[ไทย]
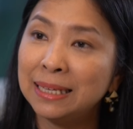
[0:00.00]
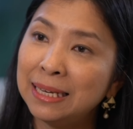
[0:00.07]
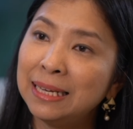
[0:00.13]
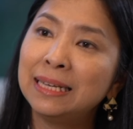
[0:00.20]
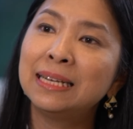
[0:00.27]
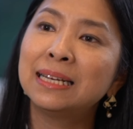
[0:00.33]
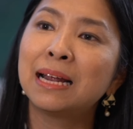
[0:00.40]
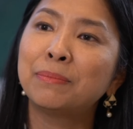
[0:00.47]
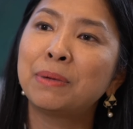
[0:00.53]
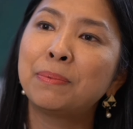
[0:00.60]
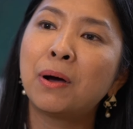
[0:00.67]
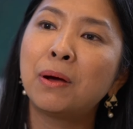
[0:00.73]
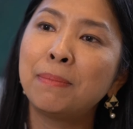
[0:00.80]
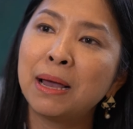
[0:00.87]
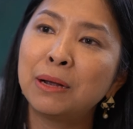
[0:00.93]
ที่ที่ทำให้
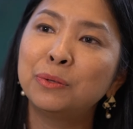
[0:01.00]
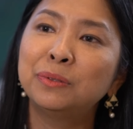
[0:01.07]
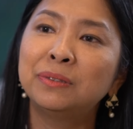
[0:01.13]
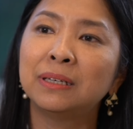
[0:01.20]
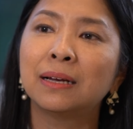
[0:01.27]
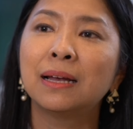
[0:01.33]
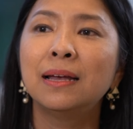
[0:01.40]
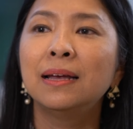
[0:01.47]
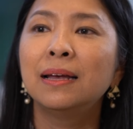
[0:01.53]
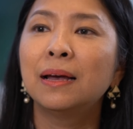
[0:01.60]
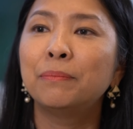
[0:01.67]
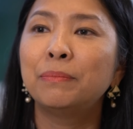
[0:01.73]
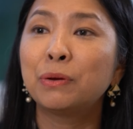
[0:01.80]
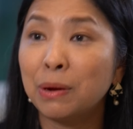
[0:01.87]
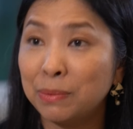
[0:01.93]
พ่อแม่รู้สึก
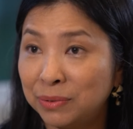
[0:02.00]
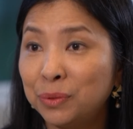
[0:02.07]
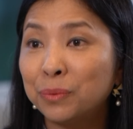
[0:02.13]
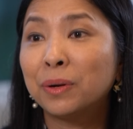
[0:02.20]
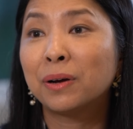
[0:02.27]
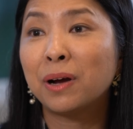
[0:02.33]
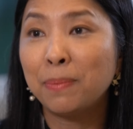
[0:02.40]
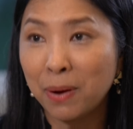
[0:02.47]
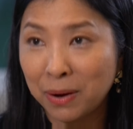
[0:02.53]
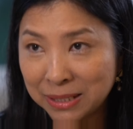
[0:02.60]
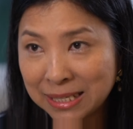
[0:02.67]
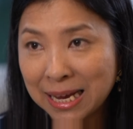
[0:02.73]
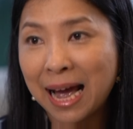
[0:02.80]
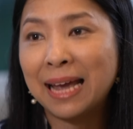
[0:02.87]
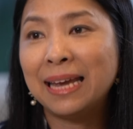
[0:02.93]
มีความสุขแล้วก็พอ
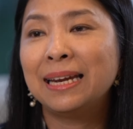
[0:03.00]
ใจ